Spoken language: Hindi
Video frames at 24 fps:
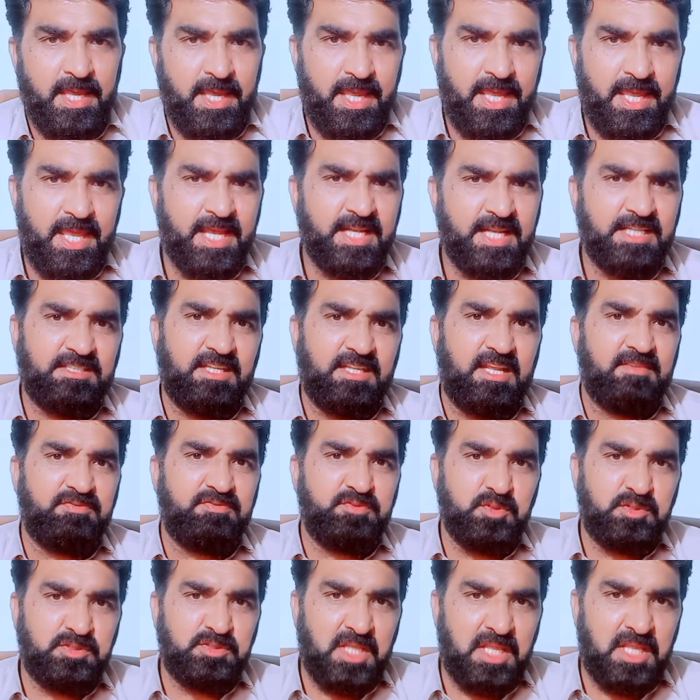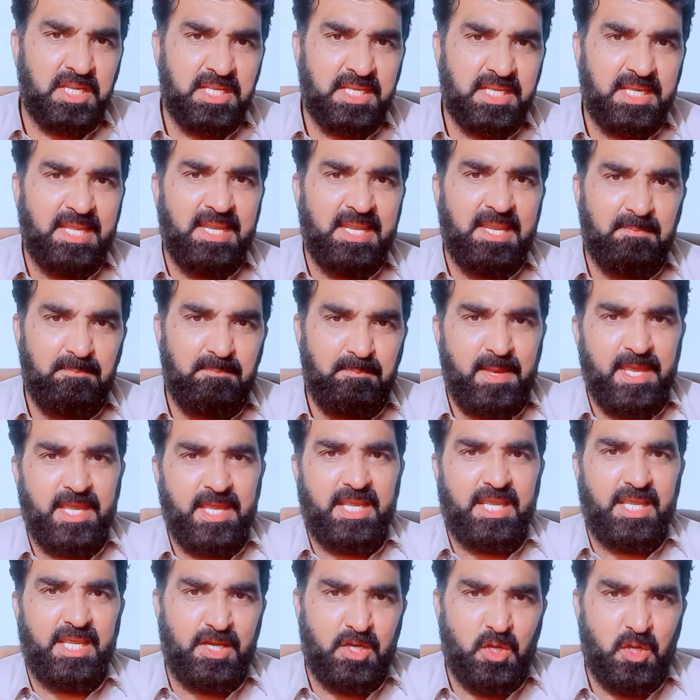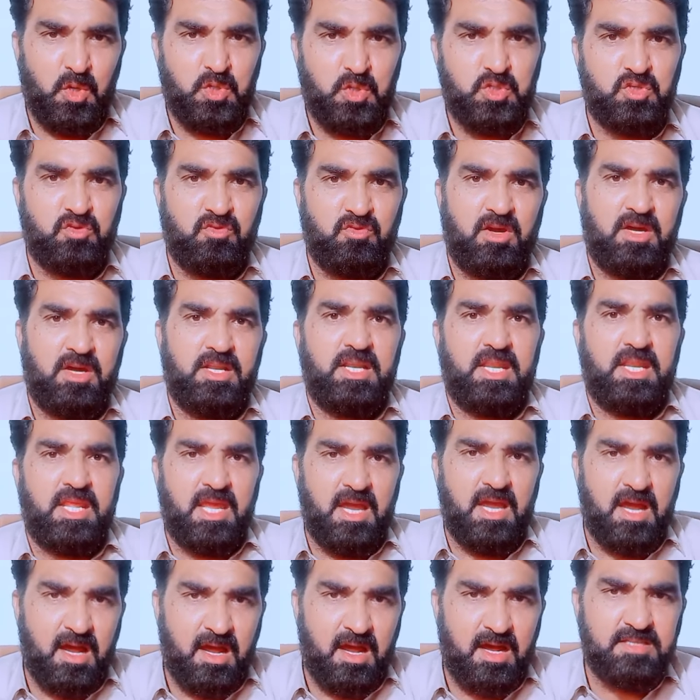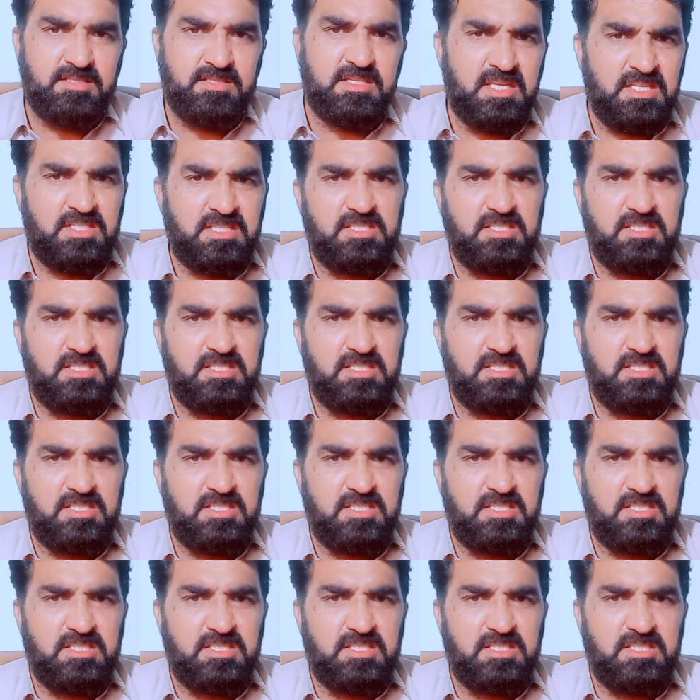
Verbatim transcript: एक तरफ तो तरीके लब्बैक के नौजवान ने हाजिर